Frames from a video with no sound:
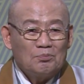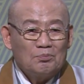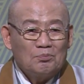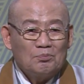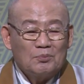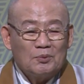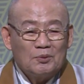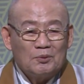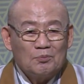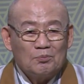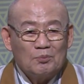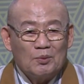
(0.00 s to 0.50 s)

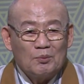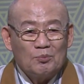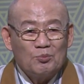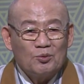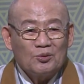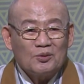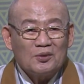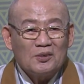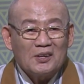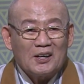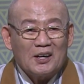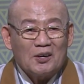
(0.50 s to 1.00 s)
뭐, 뭐
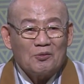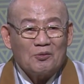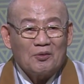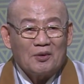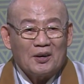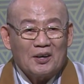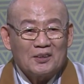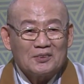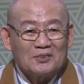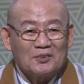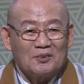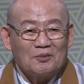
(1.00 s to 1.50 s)
물건 갖고
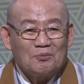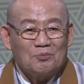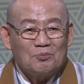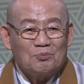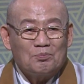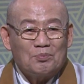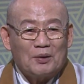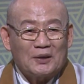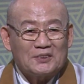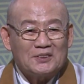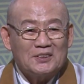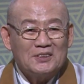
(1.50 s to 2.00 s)
가지고
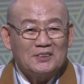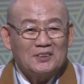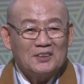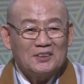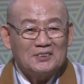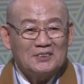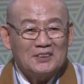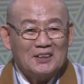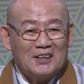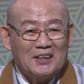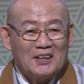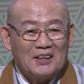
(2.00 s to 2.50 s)
바치는 거
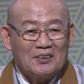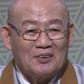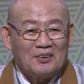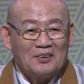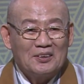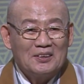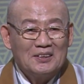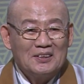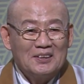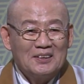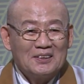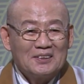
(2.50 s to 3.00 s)
있잖아요.
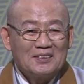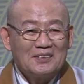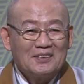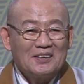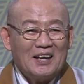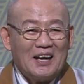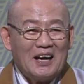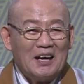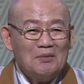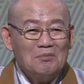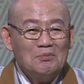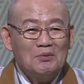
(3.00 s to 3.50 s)
그런 거
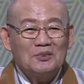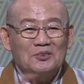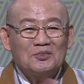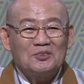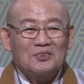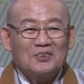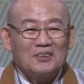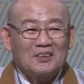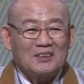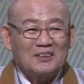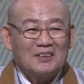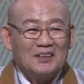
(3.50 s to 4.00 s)
한 번도
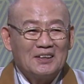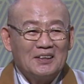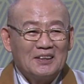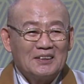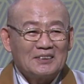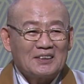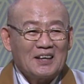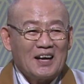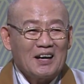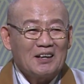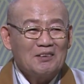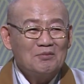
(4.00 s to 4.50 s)
그렇게
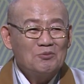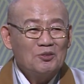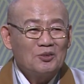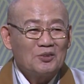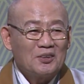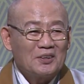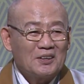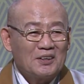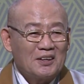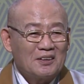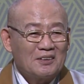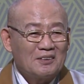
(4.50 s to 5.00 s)
작은
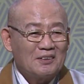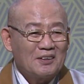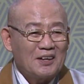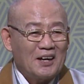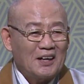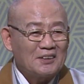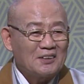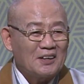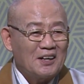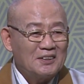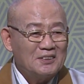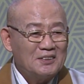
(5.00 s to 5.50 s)
물건이나 그런
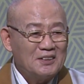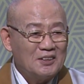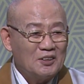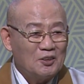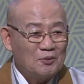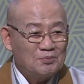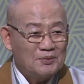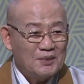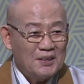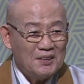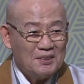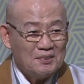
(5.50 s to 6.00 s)
가져간 일이
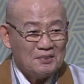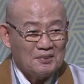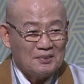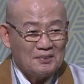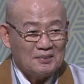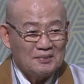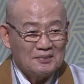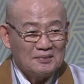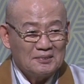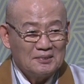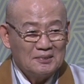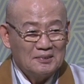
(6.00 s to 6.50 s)
없대요.
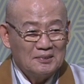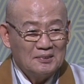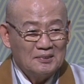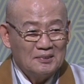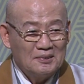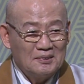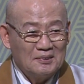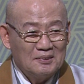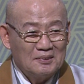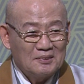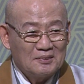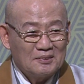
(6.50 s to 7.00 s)

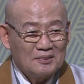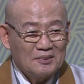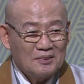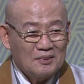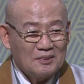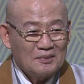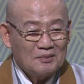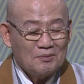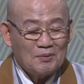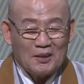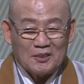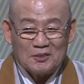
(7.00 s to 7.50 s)

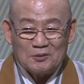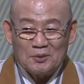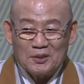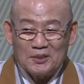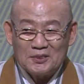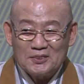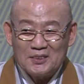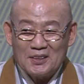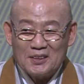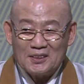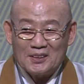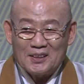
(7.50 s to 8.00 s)

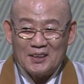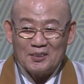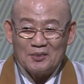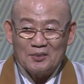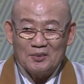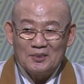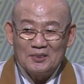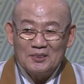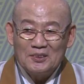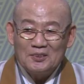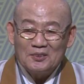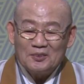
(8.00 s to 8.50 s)
말씀하셨다니까요.
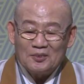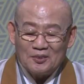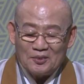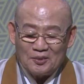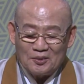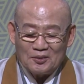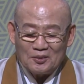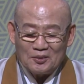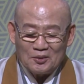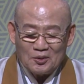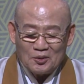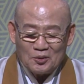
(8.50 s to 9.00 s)

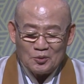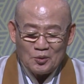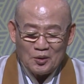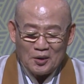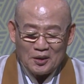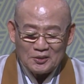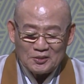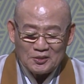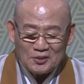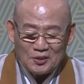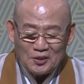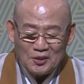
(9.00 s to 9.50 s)
어, 그와
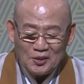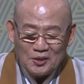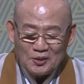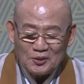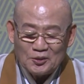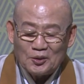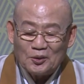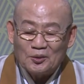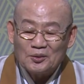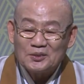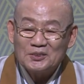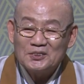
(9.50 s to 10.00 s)
같이
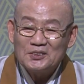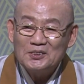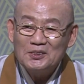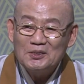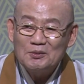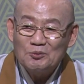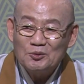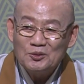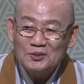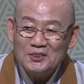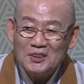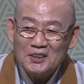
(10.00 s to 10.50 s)
정신이
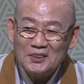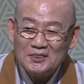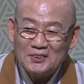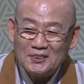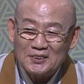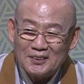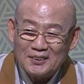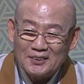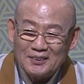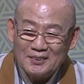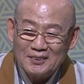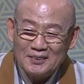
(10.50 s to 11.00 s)

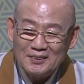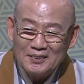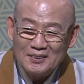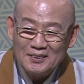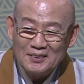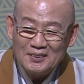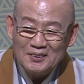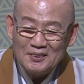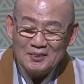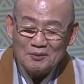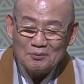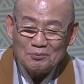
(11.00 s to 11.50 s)
문제지
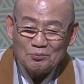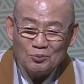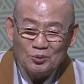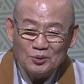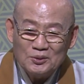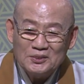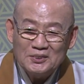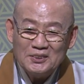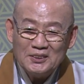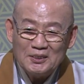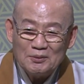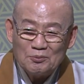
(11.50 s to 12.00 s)

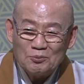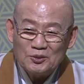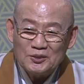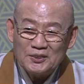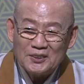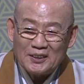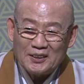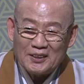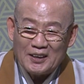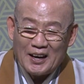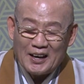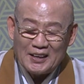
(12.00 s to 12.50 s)
물질이
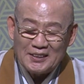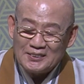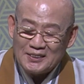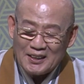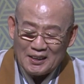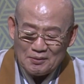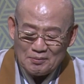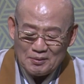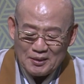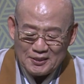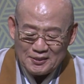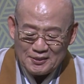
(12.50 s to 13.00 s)
문제는 아니다
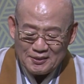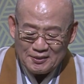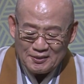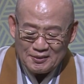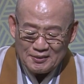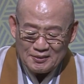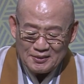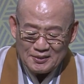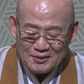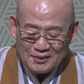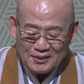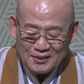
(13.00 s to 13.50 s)
이 말이에요.
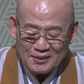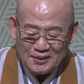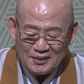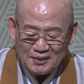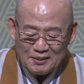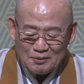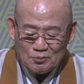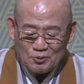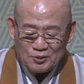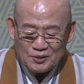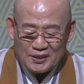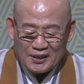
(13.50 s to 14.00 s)
일이
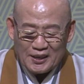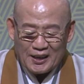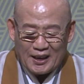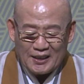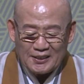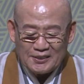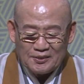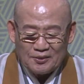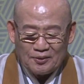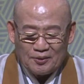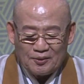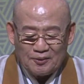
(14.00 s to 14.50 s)
문제가
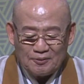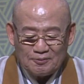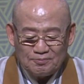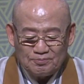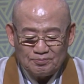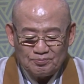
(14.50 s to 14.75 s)
아니고